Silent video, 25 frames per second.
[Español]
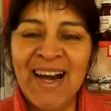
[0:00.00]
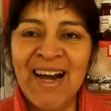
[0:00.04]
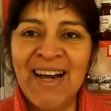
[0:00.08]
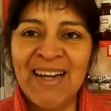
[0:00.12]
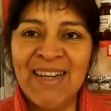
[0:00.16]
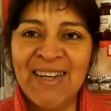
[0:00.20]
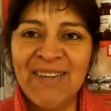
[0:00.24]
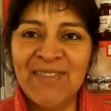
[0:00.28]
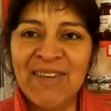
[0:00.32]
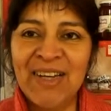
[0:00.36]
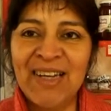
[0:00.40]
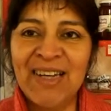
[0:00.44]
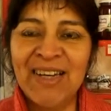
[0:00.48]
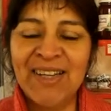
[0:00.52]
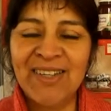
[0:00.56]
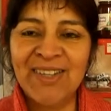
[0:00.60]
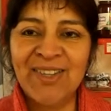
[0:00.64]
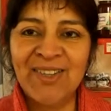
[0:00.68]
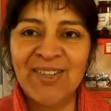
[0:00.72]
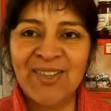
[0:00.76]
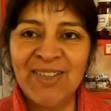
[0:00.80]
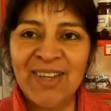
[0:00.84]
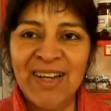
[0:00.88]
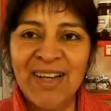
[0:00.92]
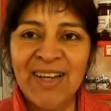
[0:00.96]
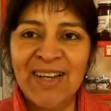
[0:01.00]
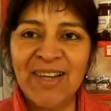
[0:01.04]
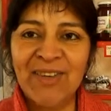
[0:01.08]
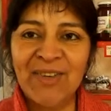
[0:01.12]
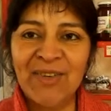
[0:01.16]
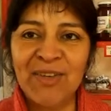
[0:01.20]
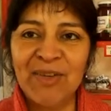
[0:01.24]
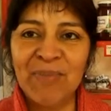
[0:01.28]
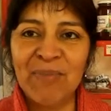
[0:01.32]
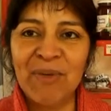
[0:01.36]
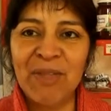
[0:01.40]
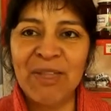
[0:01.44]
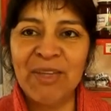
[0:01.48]
a nivel nacional
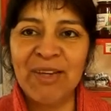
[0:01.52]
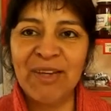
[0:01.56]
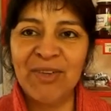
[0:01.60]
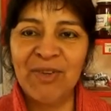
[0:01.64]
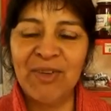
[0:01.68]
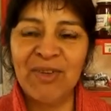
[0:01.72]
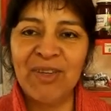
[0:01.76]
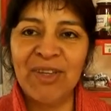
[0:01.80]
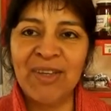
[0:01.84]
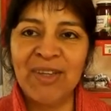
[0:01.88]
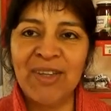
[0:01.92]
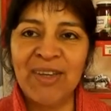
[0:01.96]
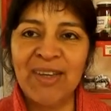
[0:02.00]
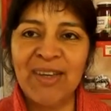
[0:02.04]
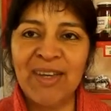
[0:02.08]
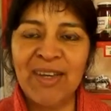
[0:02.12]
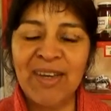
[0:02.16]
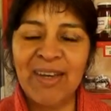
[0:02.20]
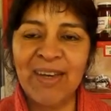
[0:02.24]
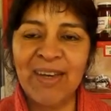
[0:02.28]
con invitados de,